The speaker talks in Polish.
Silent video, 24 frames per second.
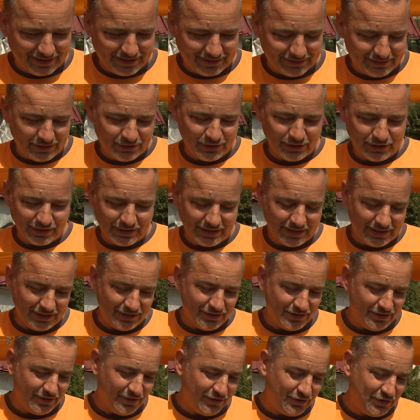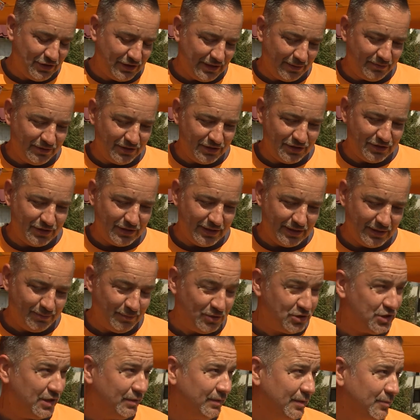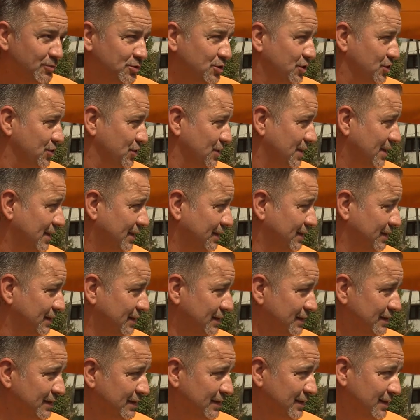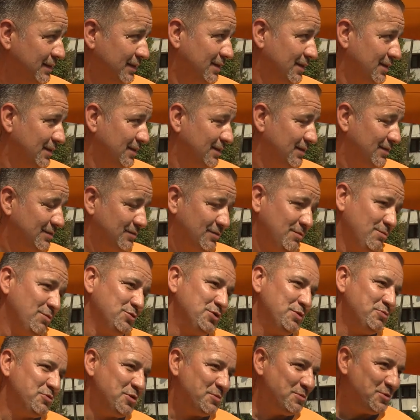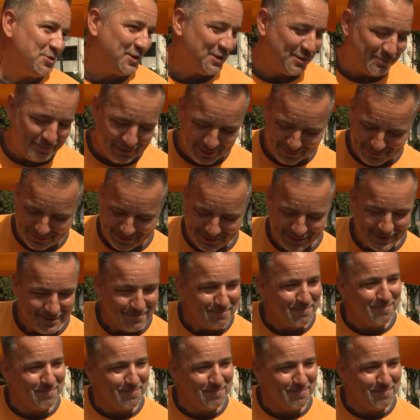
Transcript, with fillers: narzekać, nic się tam nie dzieje, mieszkam tam 6 lat. No może przemyślę sprawę, nie?